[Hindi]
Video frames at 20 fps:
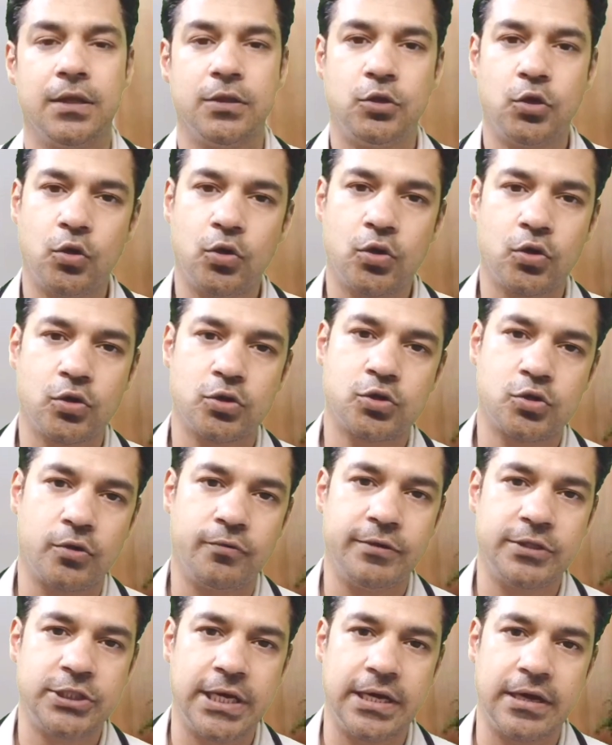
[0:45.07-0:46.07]
दो डोज
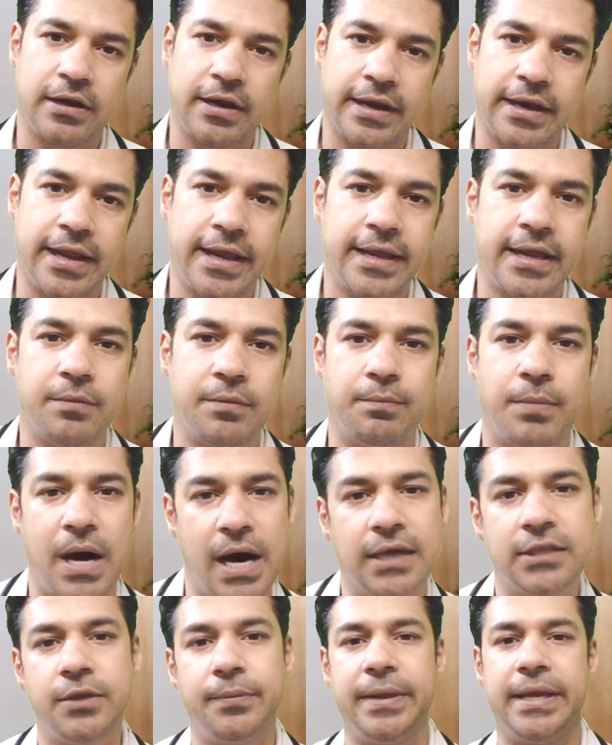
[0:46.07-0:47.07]
कोविशील्ड लगने के
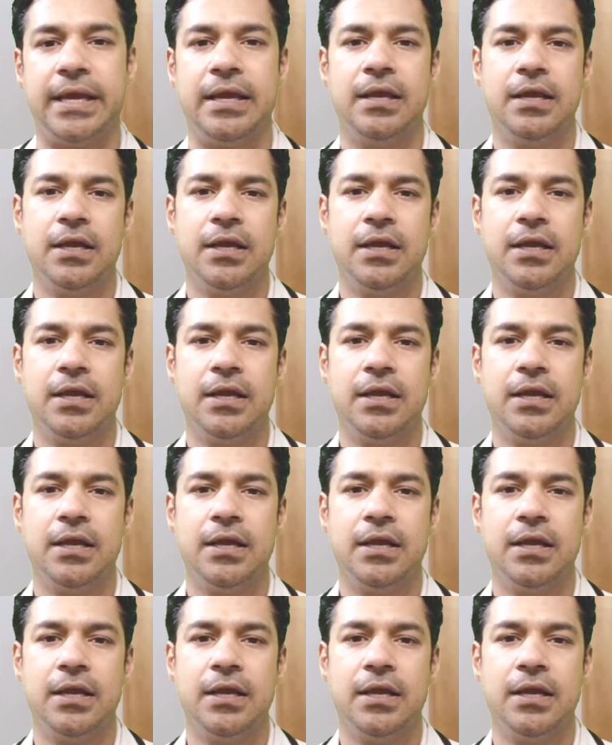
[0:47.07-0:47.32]
बाद भी